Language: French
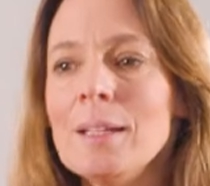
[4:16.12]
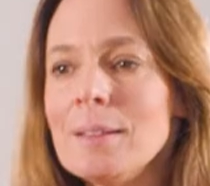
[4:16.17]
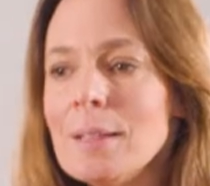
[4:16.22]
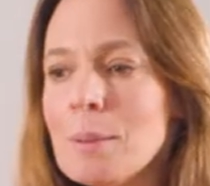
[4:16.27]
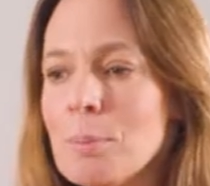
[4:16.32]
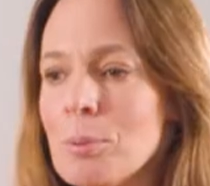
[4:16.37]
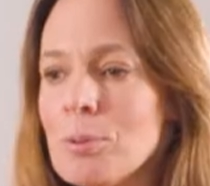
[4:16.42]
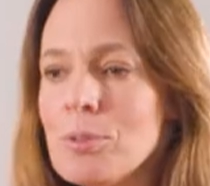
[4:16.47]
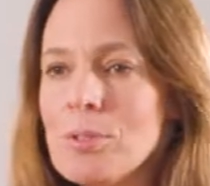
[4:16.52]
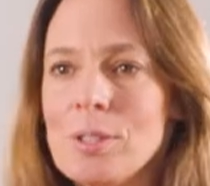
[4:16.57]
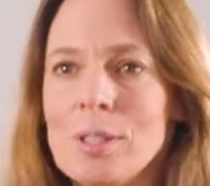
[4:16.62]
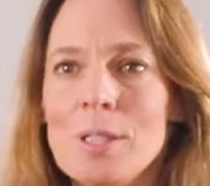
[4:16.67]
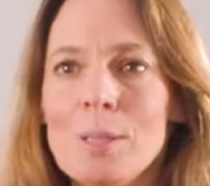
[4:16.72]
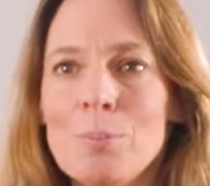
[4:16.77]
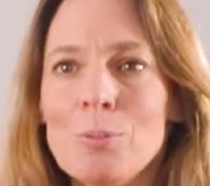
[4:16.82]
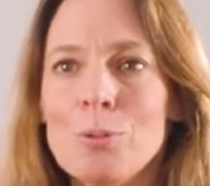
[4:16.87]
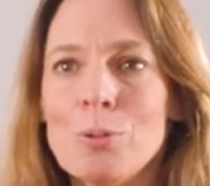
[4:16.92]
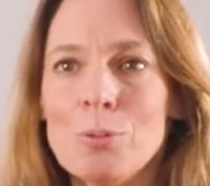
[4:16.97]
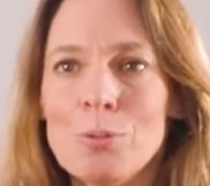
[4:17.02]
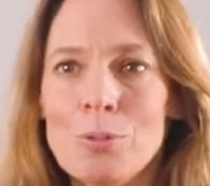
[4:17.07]
était
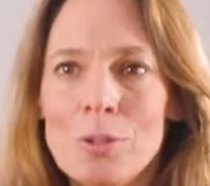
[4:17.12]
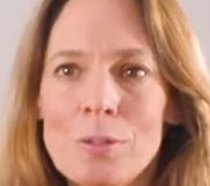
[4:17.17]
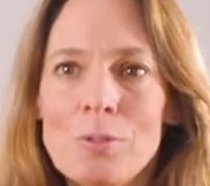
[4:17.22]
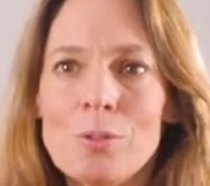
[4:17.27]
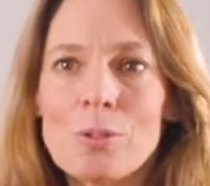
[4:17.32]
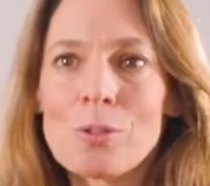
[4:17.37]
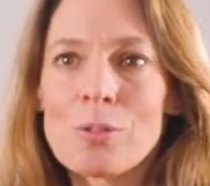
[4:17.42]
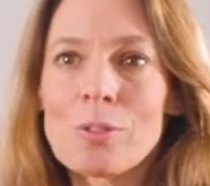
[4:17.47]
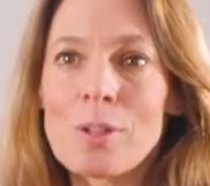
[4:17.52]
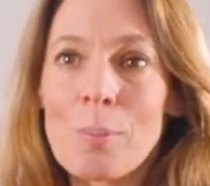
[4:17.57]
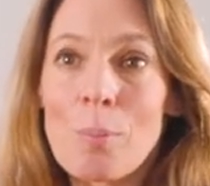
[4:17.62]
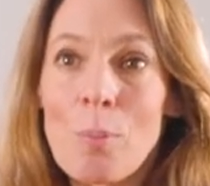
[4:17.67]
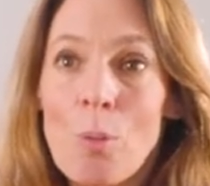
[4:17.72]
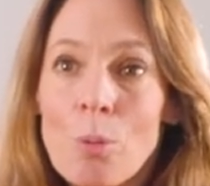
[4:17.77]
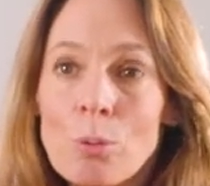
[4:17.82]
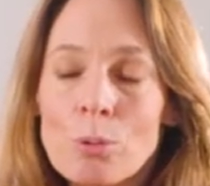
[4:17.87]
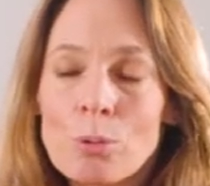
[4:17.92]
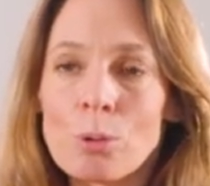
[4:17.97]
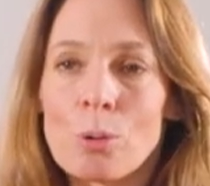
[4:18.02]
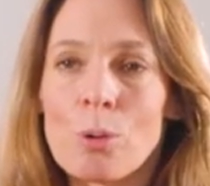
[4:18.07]
possible de vivre dans un
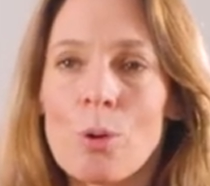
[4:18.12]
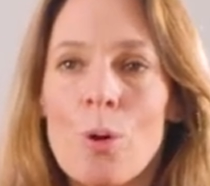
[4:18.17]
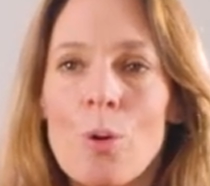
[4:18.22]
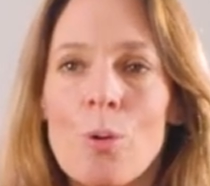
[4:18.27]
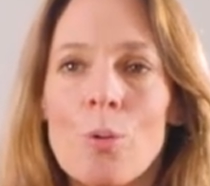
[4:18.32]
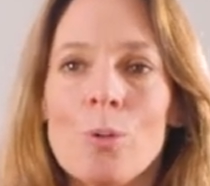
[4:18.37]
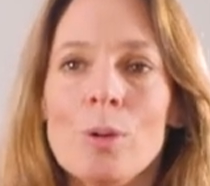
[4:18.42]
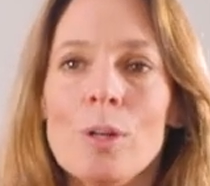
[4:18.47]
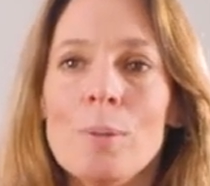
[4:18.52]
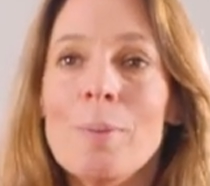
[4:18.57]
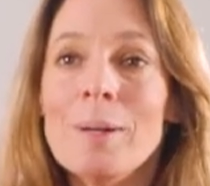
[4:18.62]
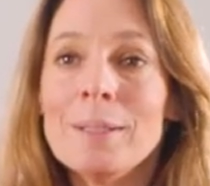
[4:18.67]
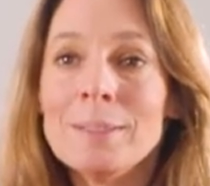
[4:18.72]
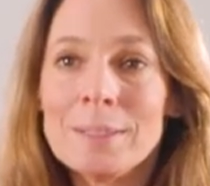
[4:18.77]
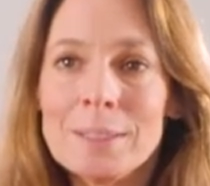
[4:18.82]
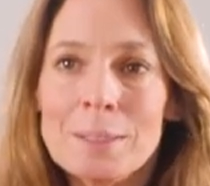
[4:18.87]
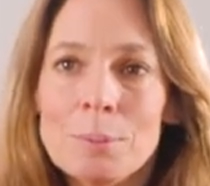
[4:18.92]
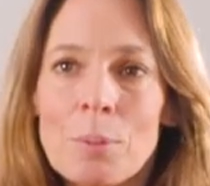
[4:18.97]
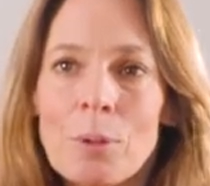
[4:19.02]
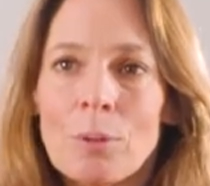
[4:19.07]
monde où les
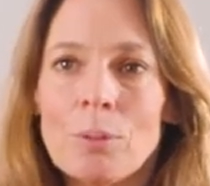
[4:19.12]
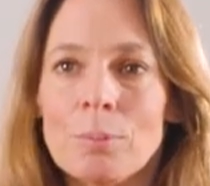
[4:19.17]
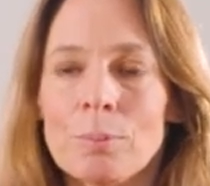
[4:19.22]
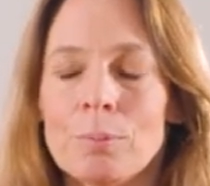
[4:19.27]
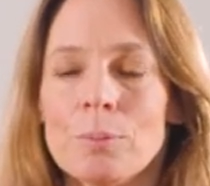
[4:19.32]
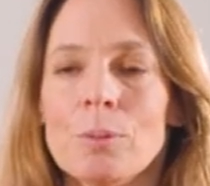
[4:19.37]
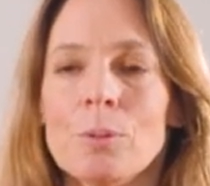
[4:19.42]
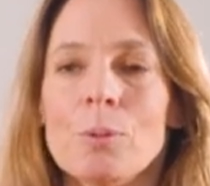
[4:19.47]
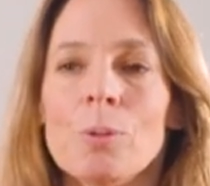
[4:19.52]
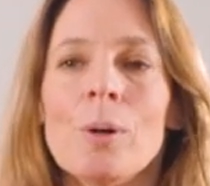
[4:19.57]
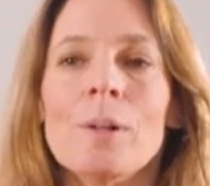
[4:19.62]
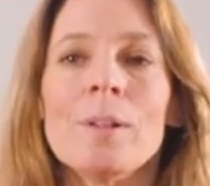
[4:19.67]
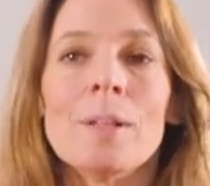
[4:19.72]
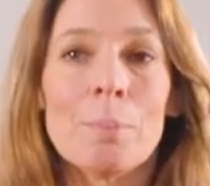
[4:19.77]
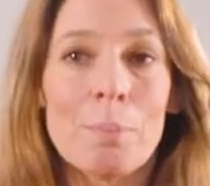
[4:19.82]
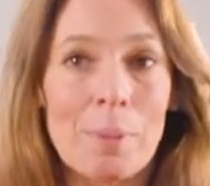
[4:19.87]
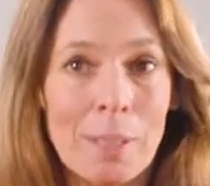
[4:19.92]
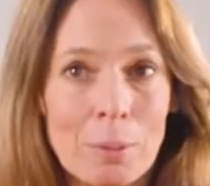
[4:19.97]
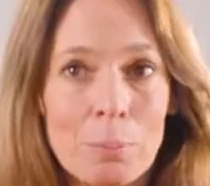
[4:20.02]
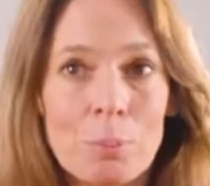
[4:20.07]
bâtiments ont un
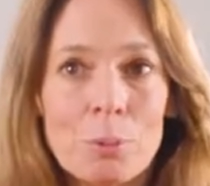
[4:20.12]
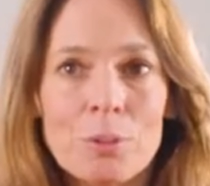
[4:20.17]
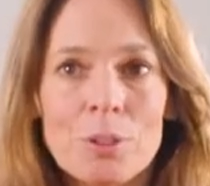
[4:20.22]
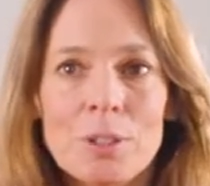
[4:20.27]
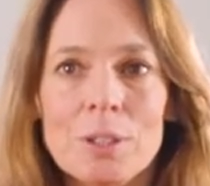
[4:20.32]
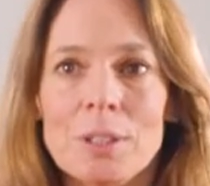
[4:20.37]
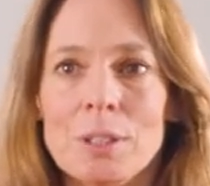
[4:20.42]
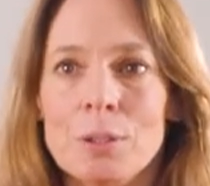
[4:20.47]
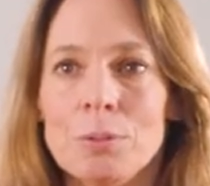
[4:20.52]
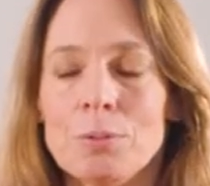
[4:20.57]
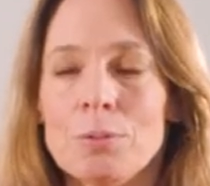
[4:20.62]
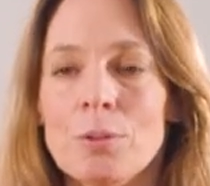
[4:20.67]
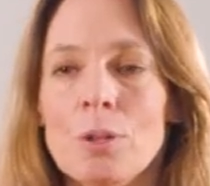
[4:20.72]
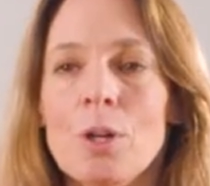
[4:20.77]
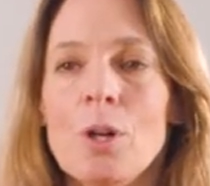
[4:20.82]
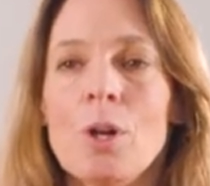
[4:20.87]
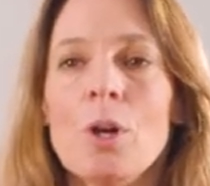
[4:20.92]
impact positif.